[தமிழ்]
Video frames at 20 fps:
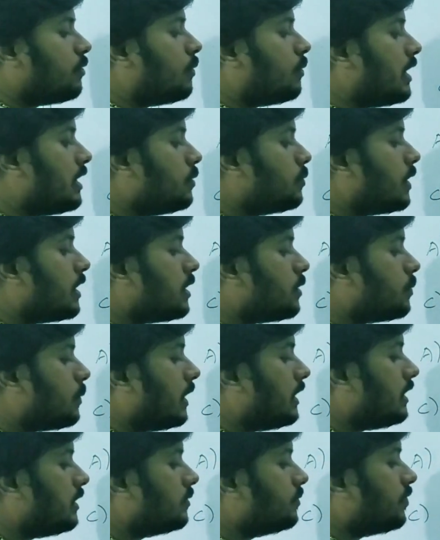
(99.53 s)
ஒன் ஒன்
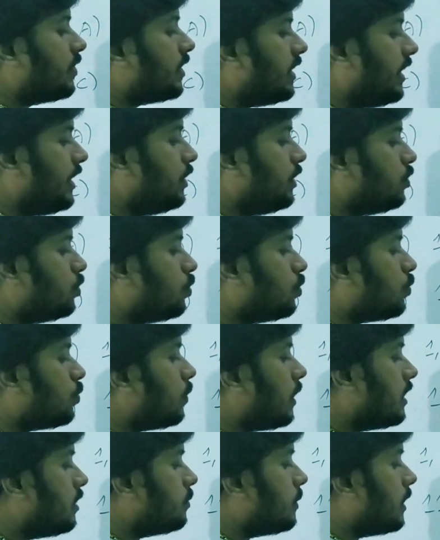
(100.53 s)
ஒன் இன்டூ
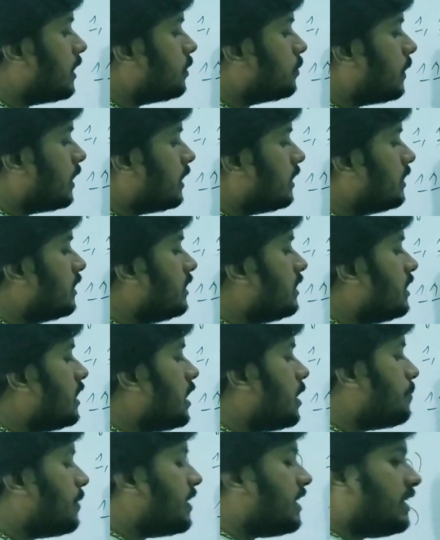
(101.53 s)
ஒன் ஒன் ஒன்
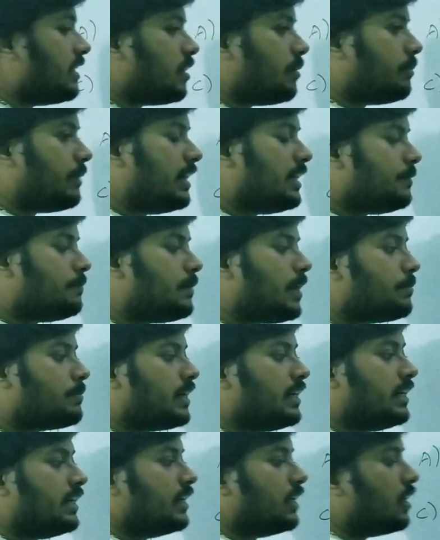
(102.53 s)
இப்போ நீங்கள் இதை மல்டிப்ளை
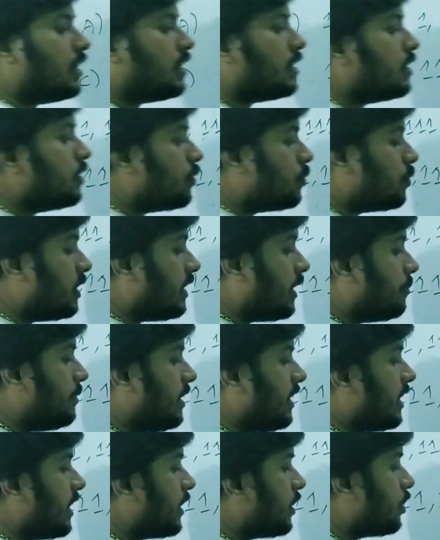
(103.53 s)
பண்ணிங்கன்னா உங்களுக்கு
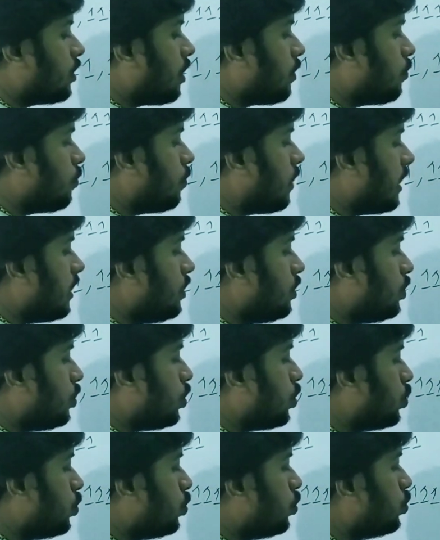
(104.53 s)
எப்படி கிடைக்குன்னா ஒன்
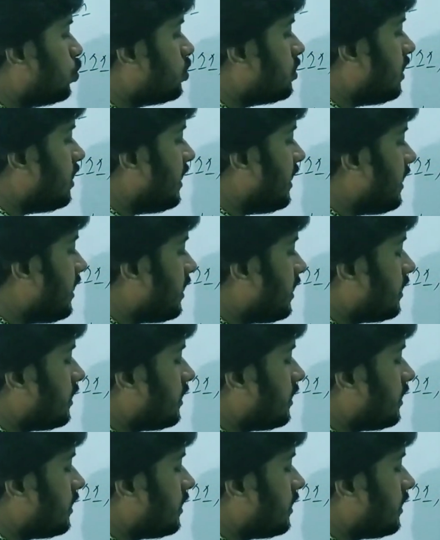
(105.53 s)
டூ த்ரீ